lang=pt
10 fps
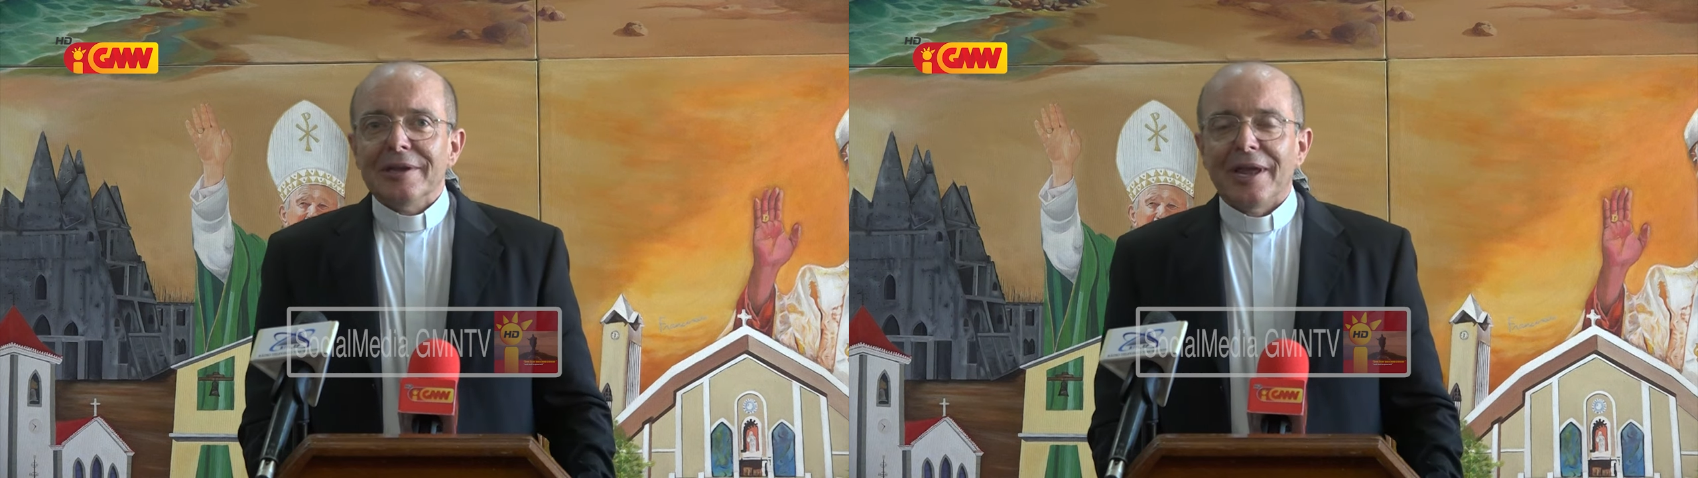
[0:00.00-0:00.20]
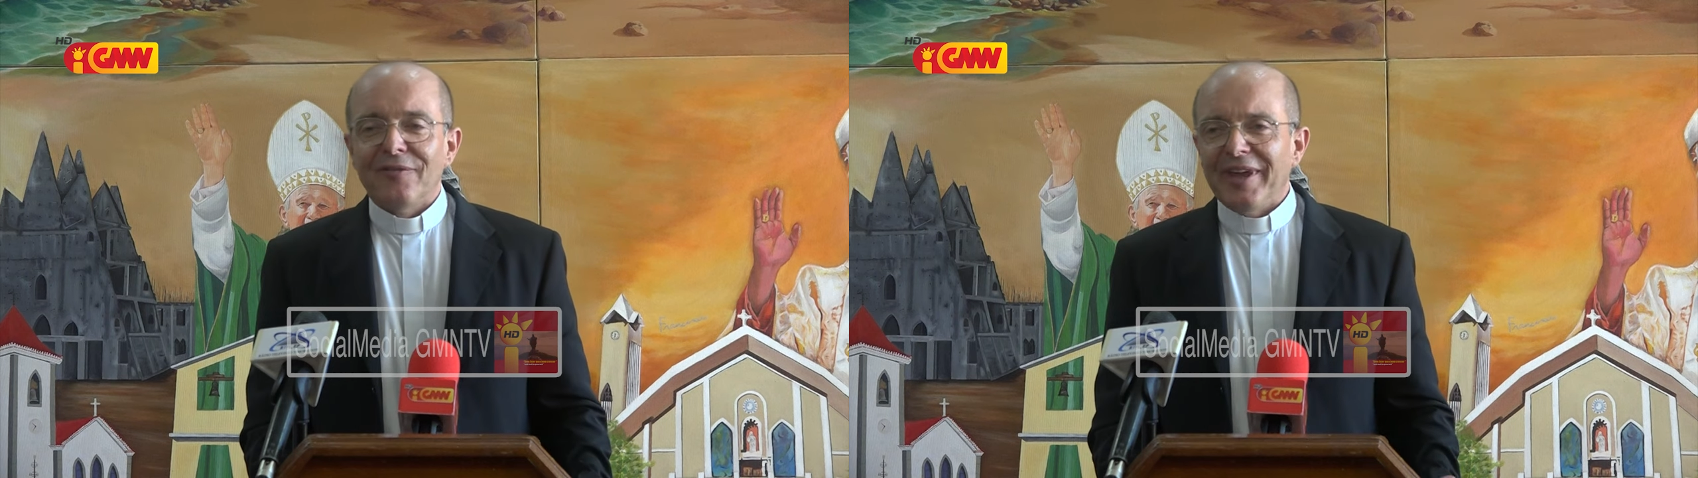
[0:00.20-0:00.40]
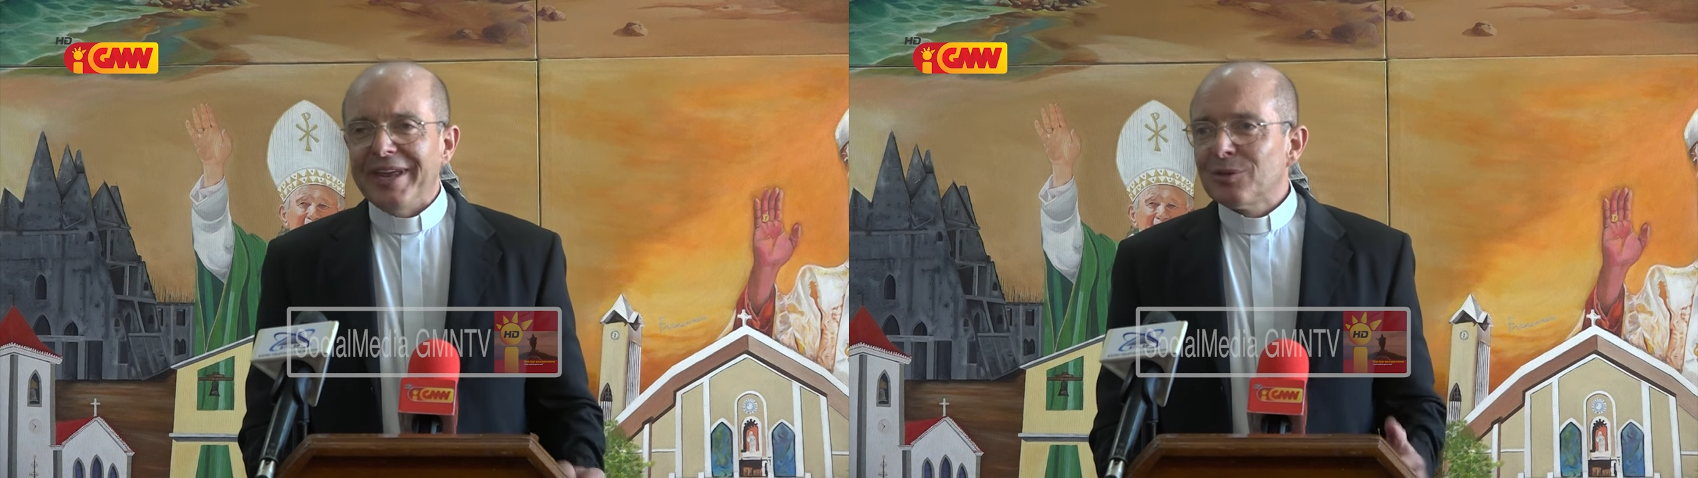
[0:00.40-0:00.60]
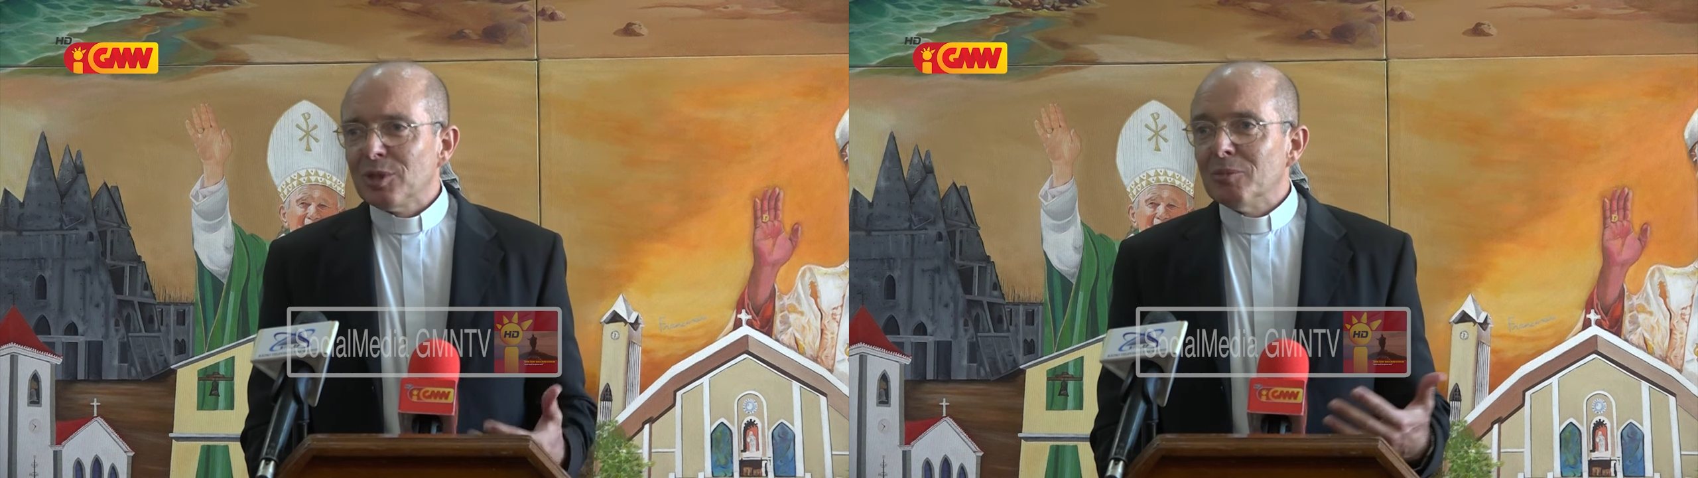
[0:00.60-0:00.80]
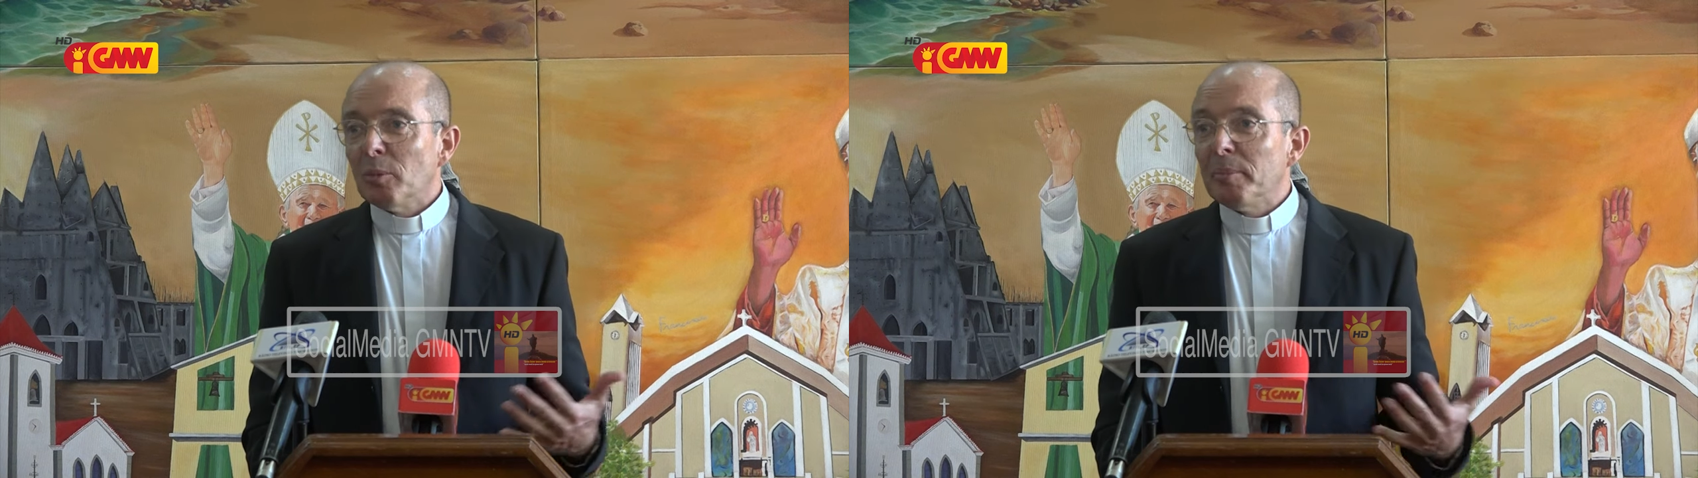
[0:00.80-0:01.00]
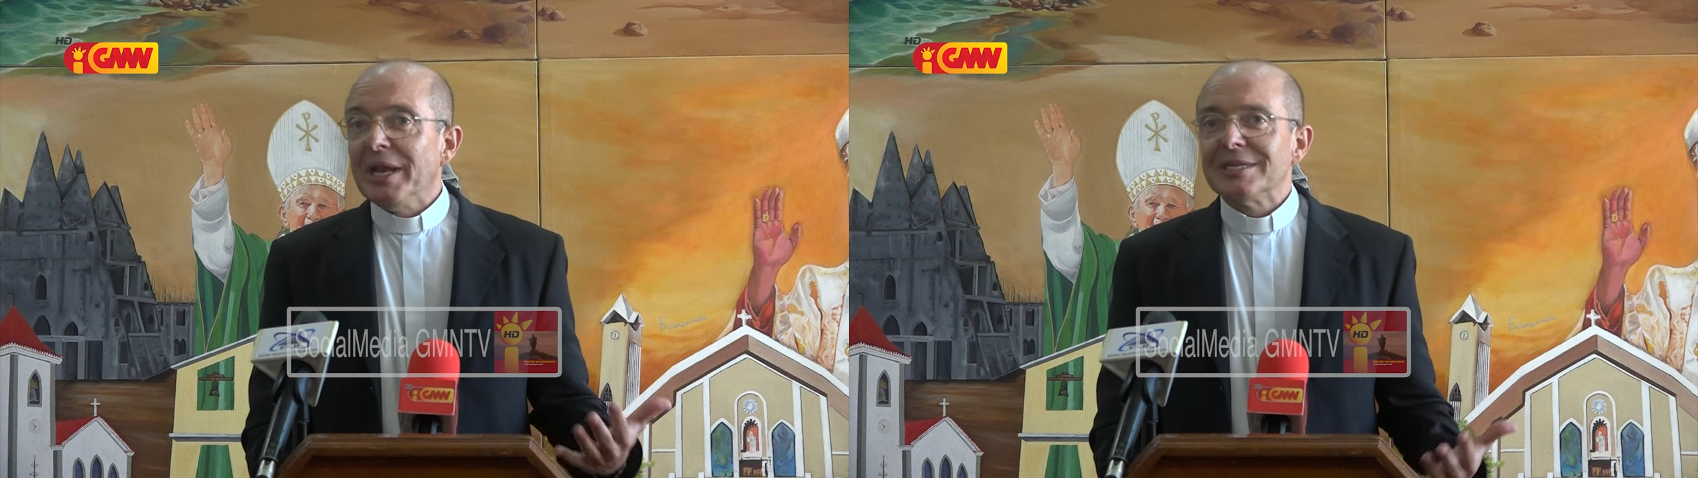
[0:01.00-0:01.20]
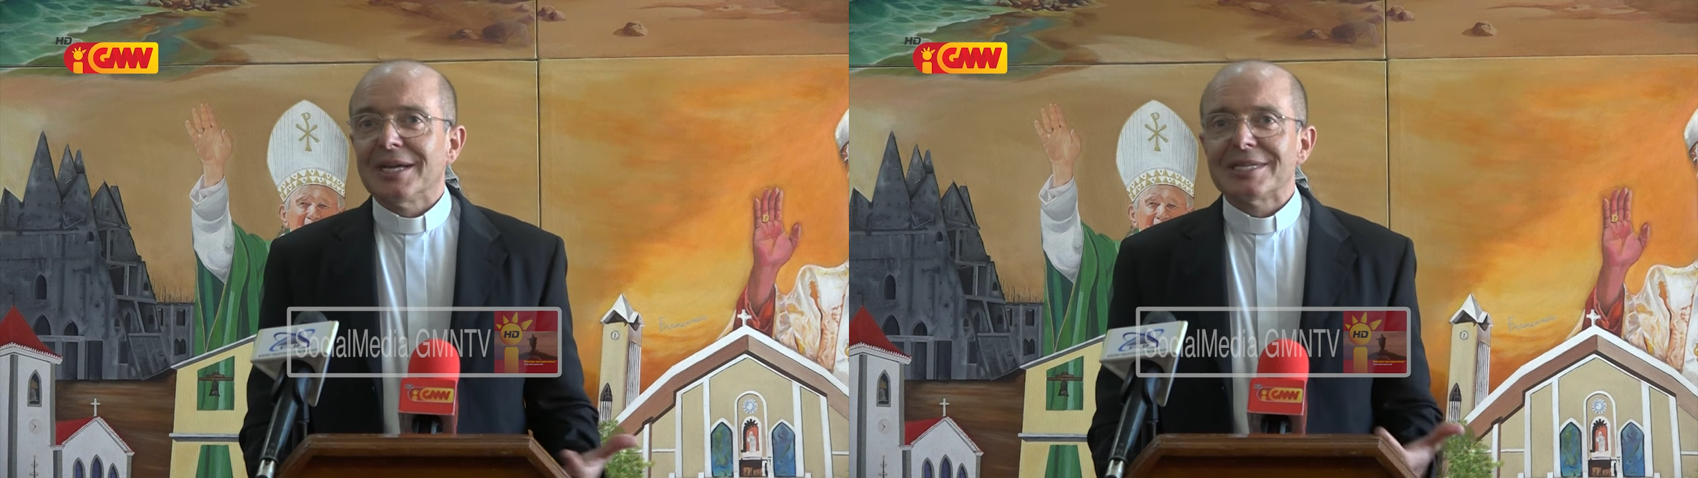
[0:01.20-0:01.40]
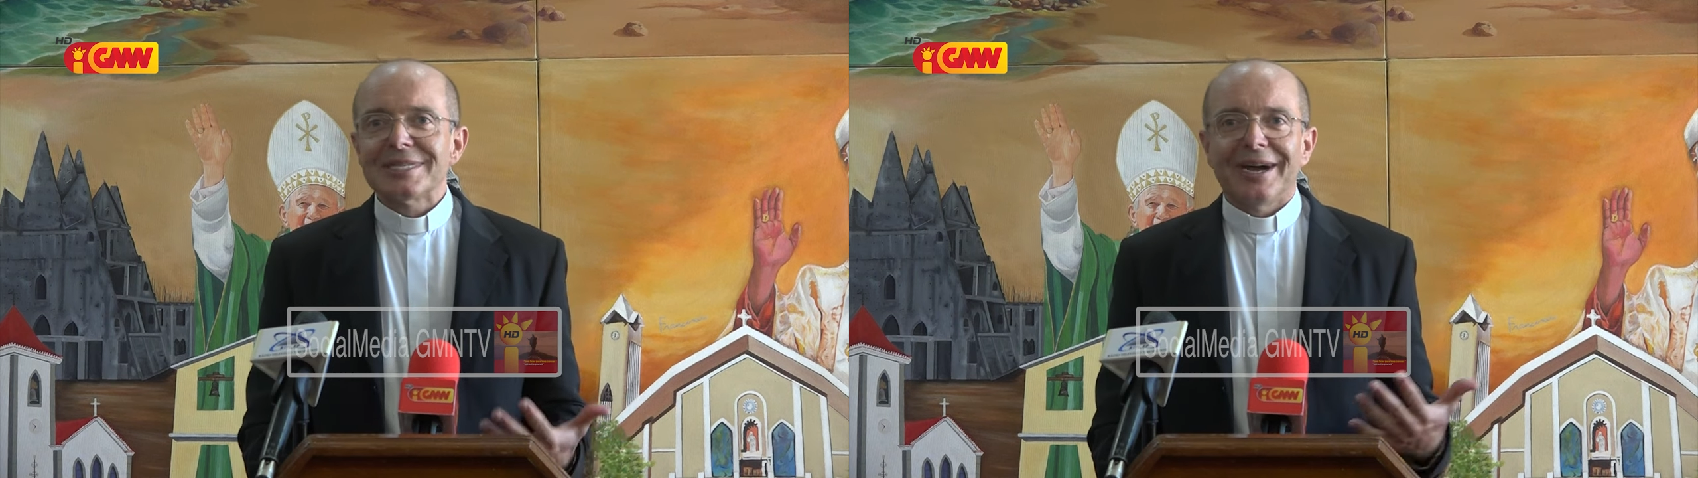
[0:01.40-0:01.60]
evento de
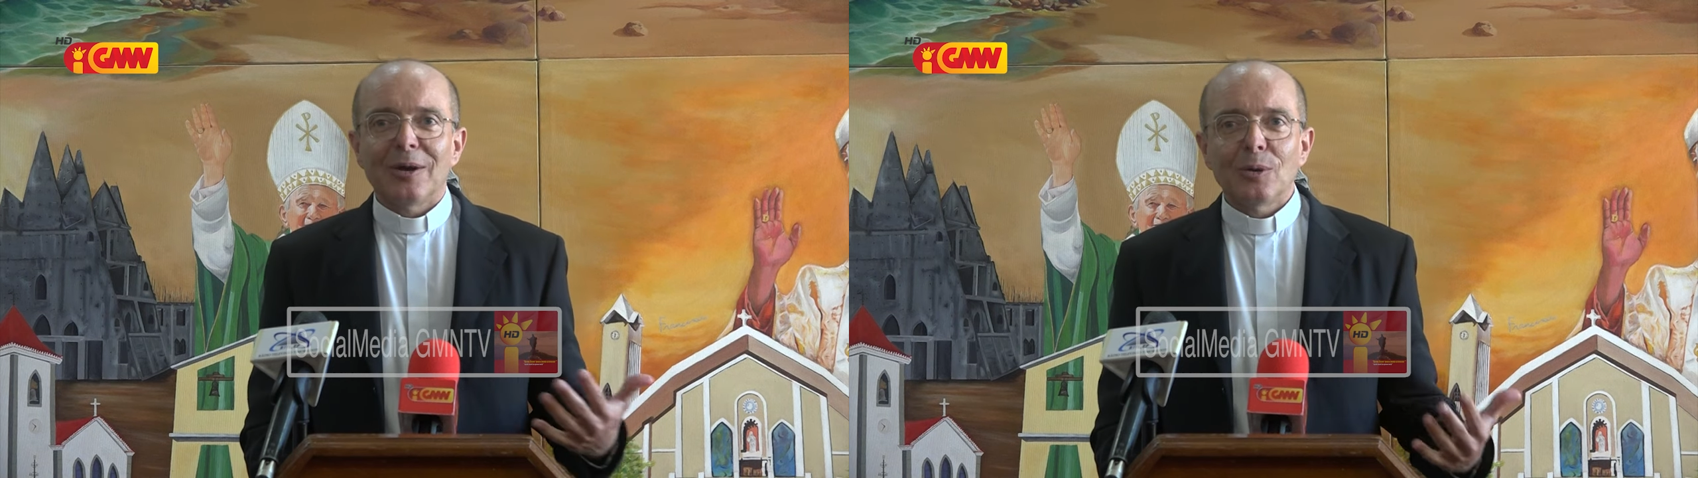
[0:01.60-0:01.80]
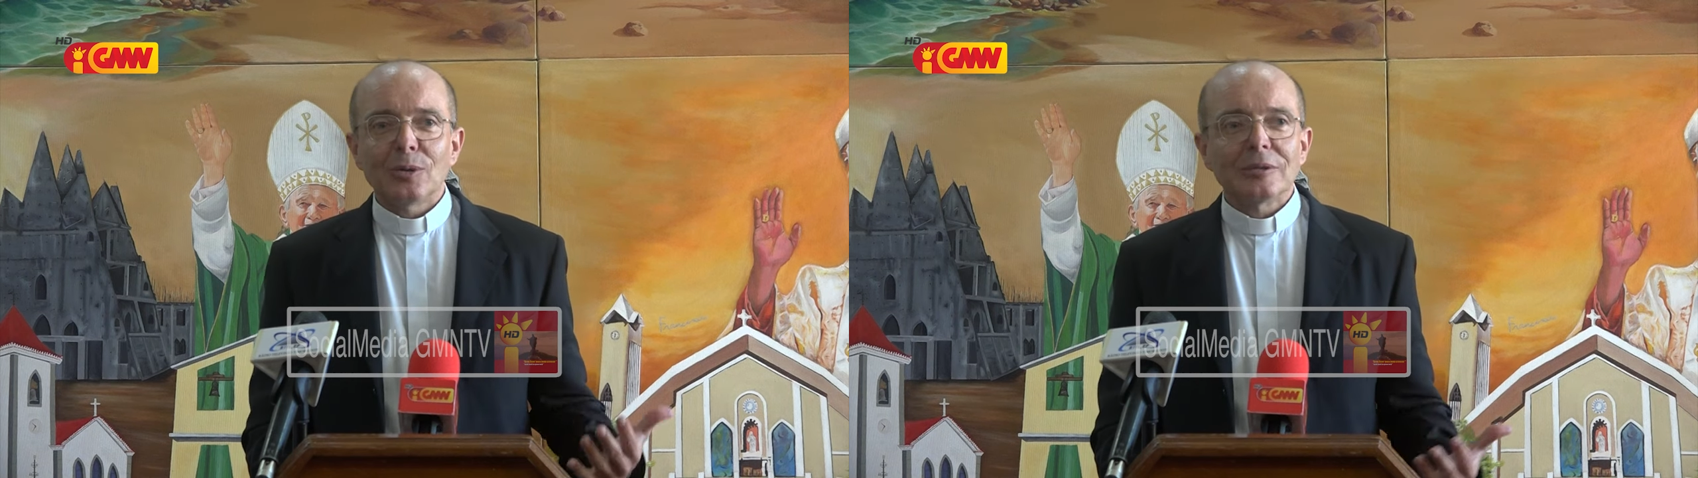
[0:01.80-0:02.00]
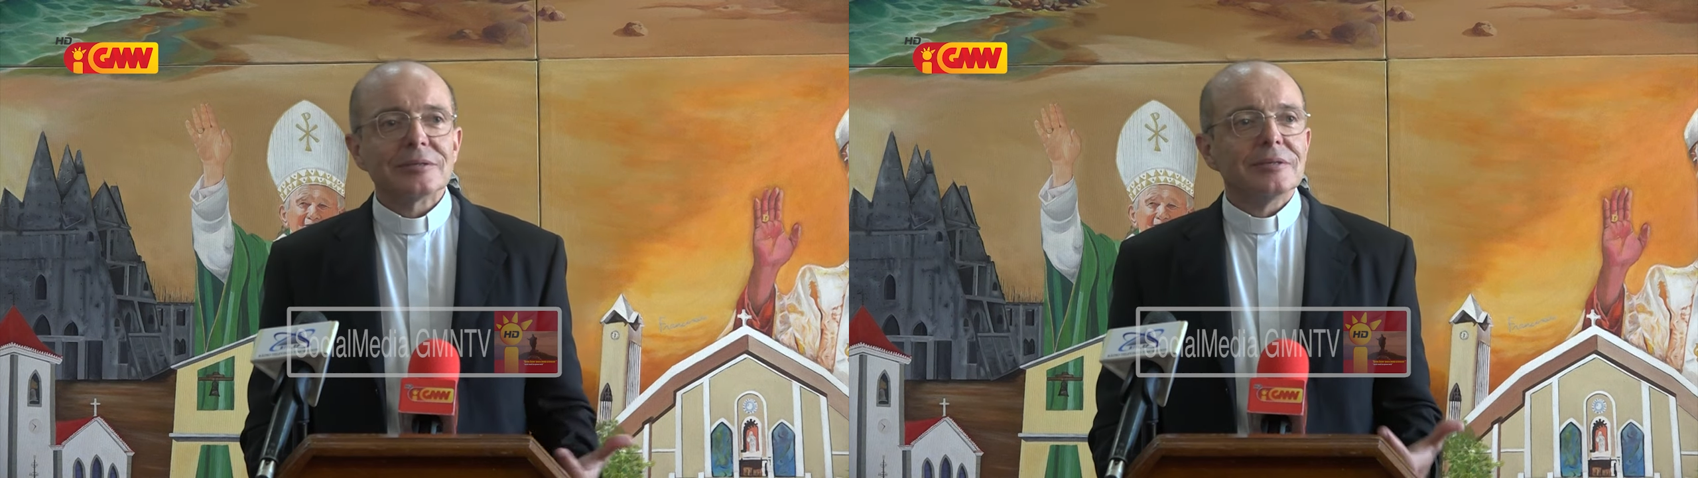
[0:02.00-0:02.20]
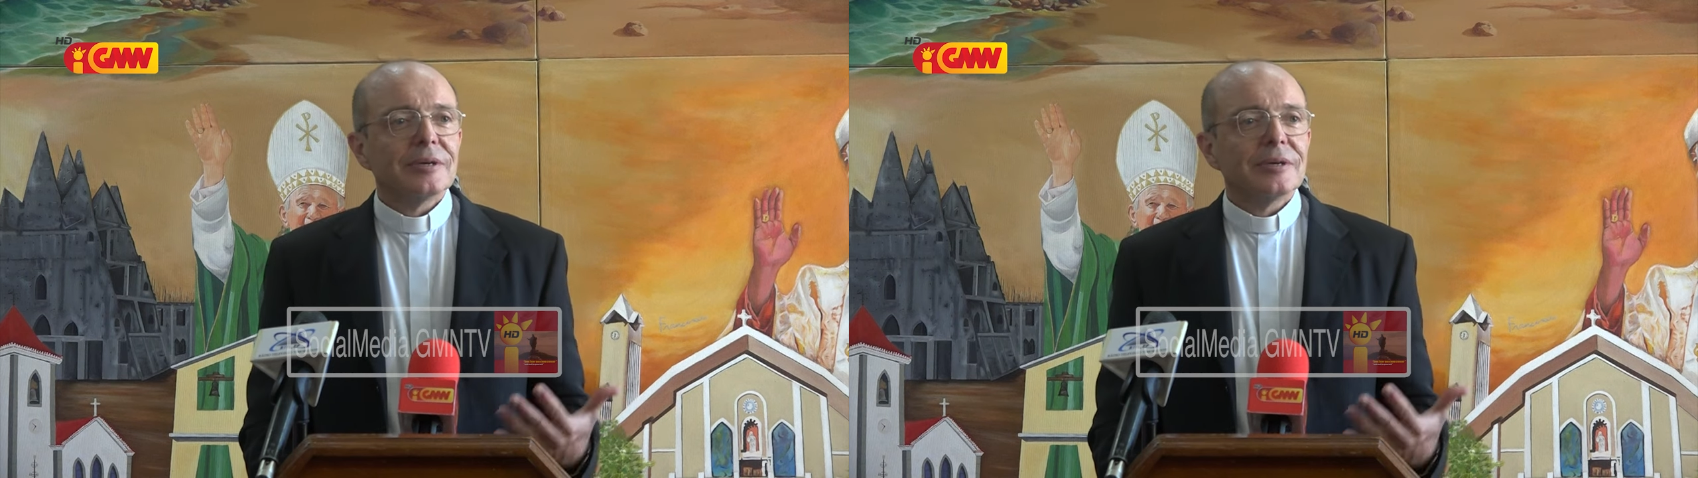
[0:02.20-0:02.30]
mobilização